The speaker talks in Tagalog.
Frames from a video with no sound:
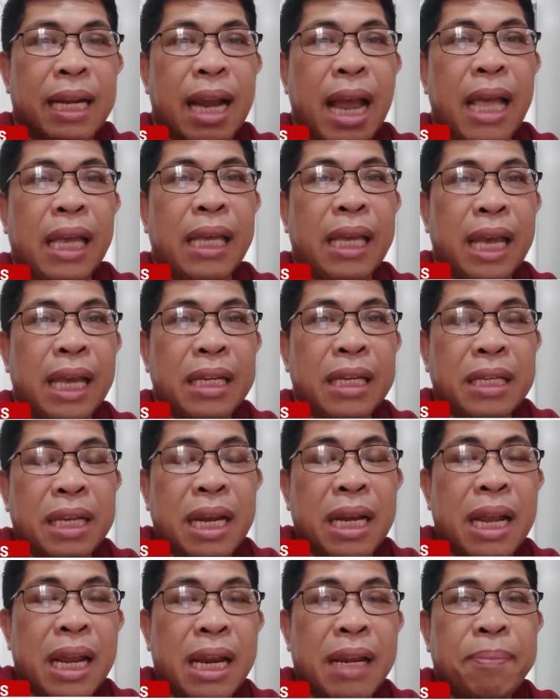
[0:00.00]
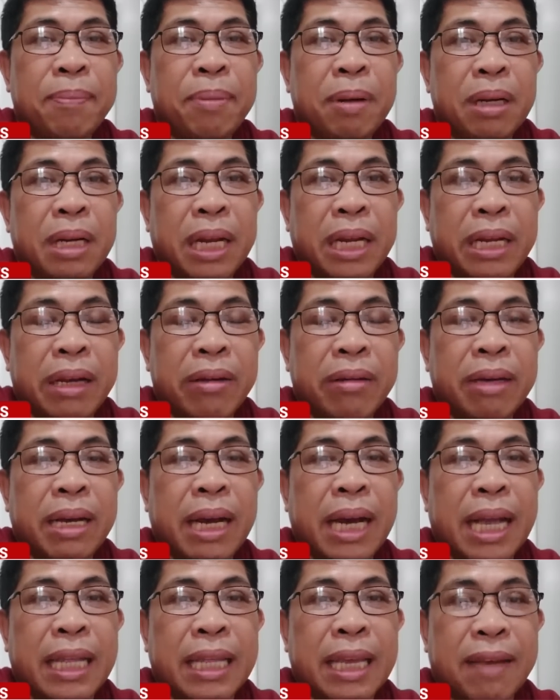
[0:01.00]
Like and share na rin po ninyo
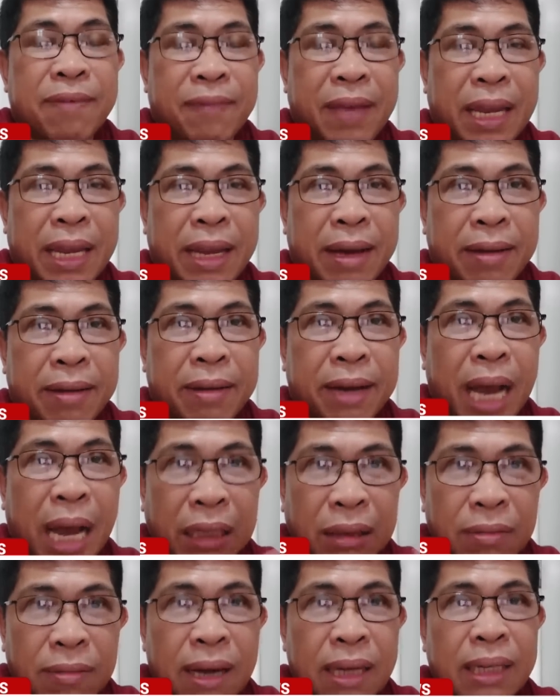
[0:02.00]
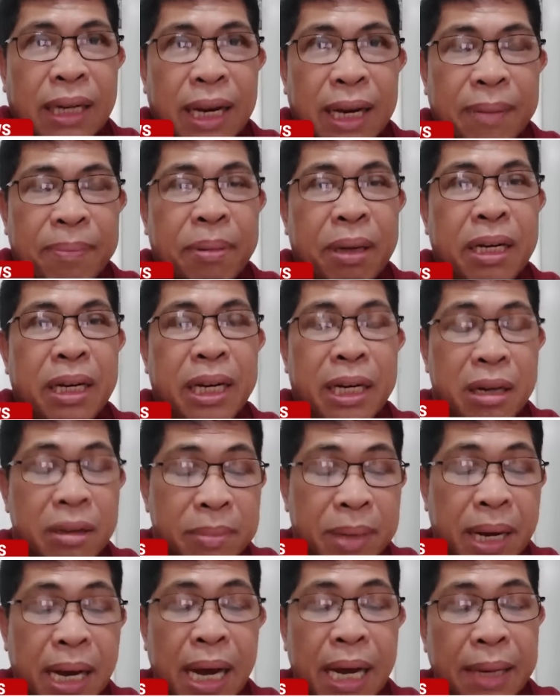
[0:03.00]
ng ating video at wag na rin po
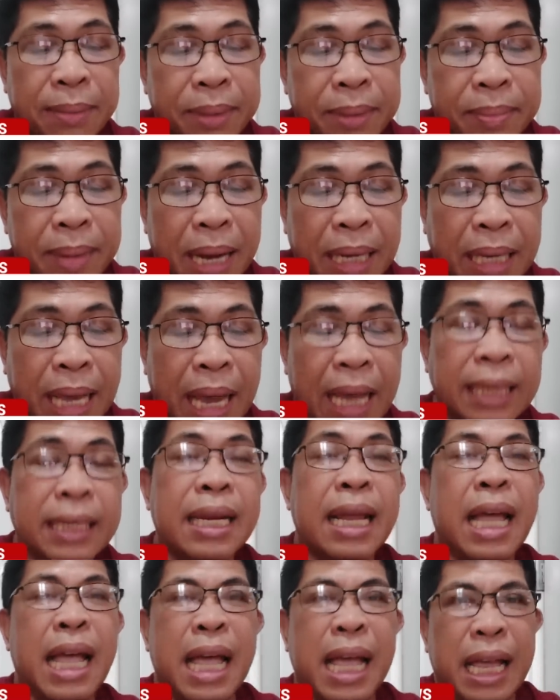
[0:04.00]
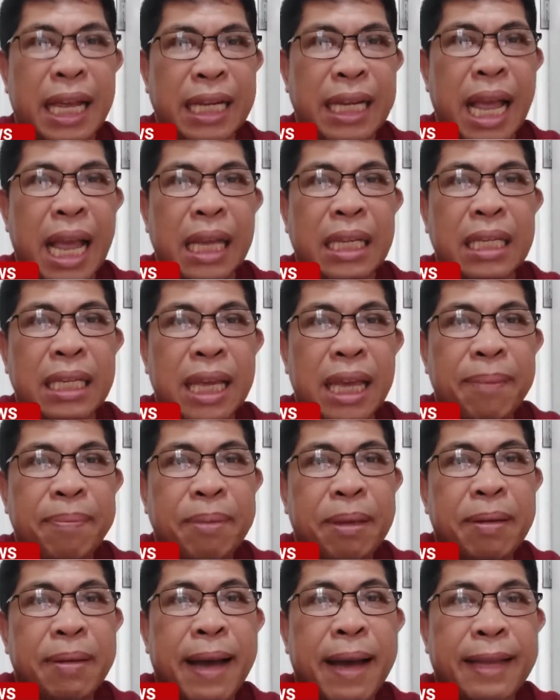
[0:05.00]
ninyo mga kababayan na
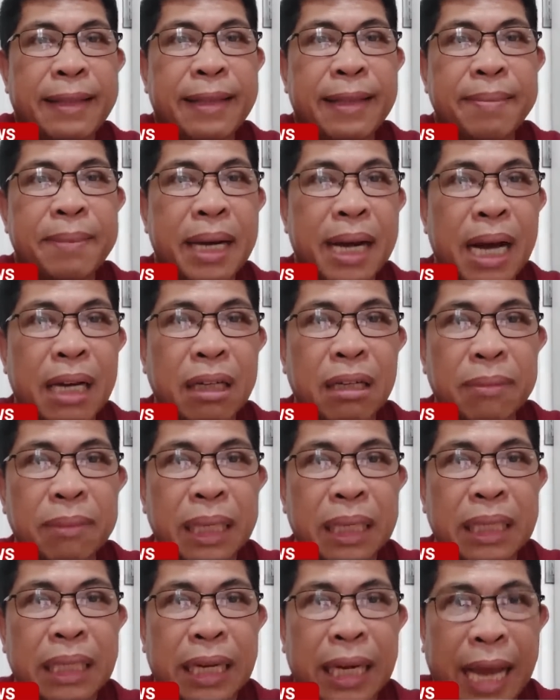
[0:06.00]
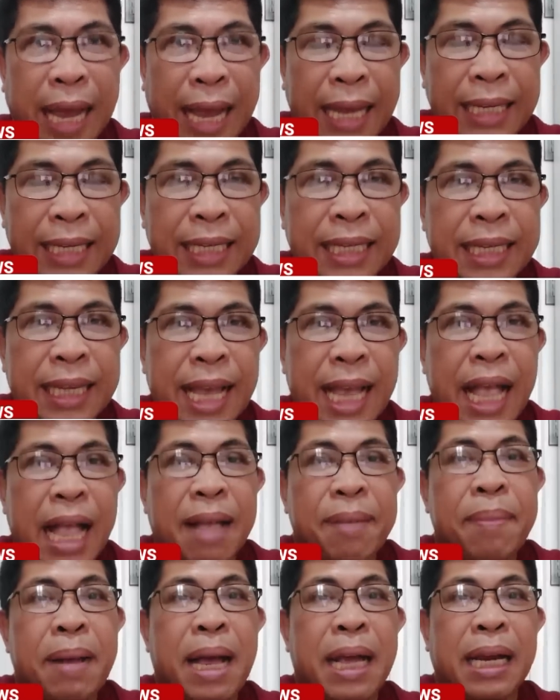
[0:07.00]
skip yung ating mga commercial ads
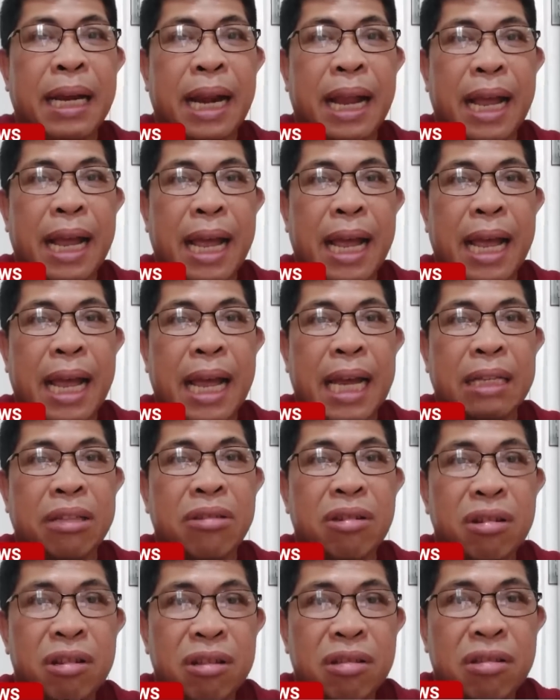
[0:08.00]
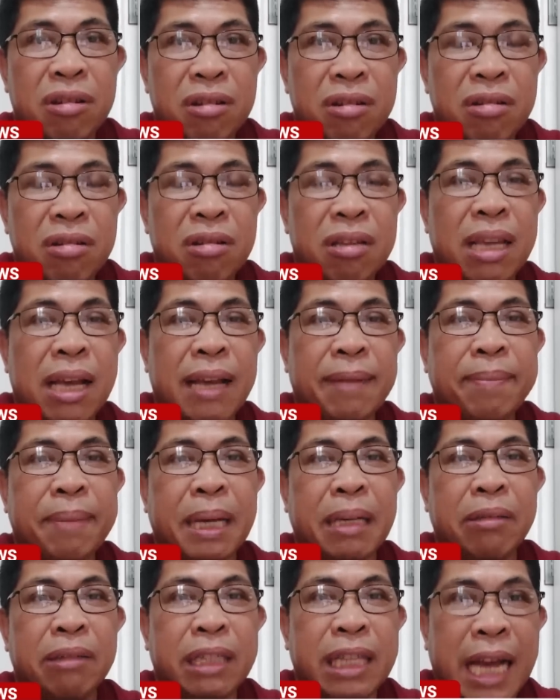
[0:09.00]
para tuloy-tuloy
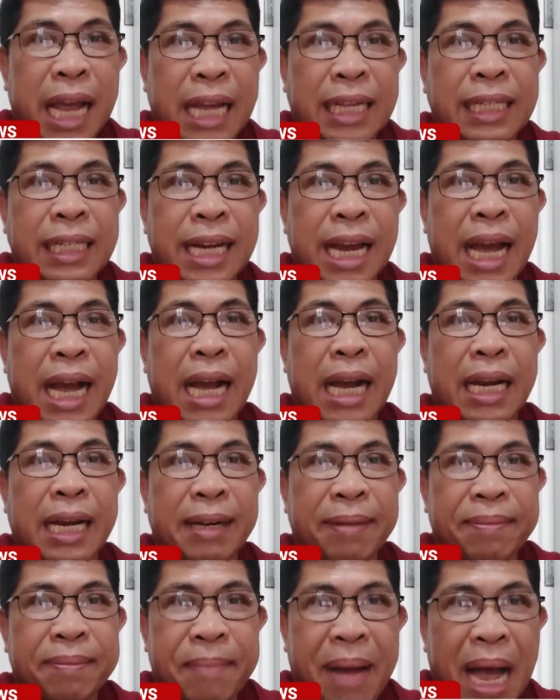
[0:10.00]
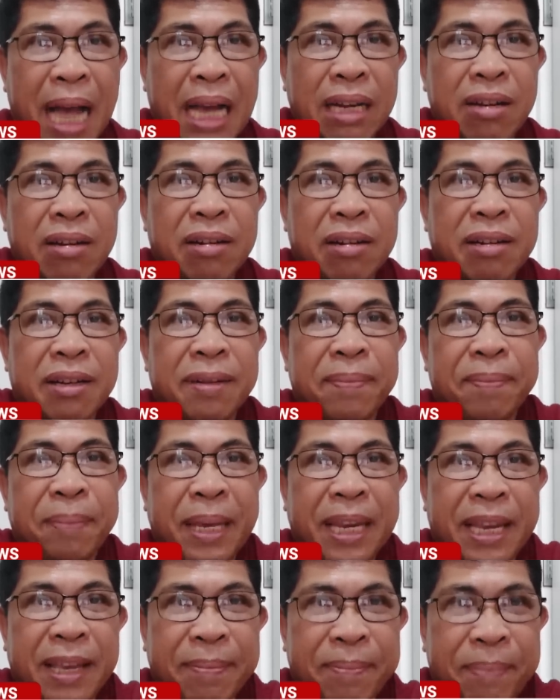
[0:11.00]
ang pag-unlad ng
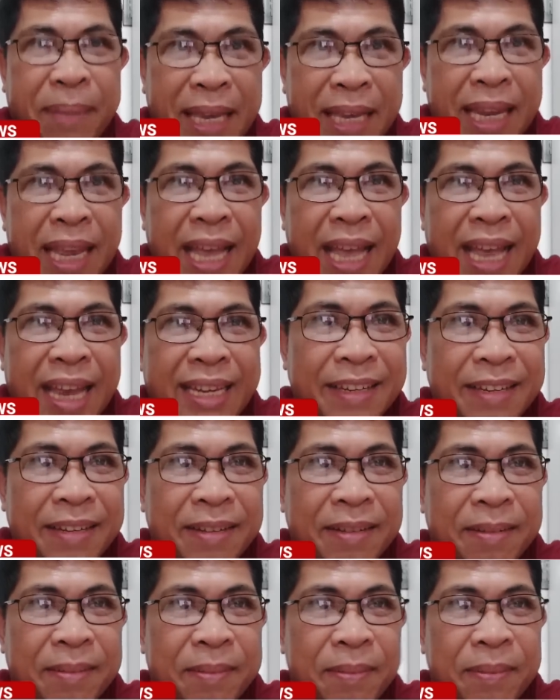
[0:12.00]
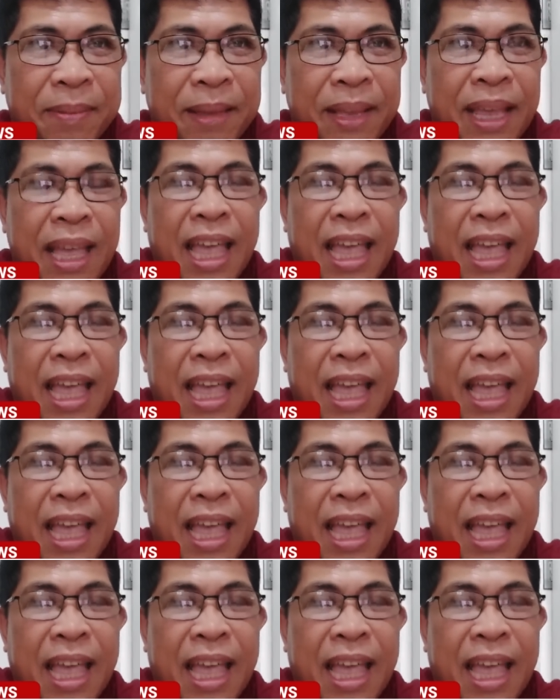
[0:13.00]
bagong Pilipinas.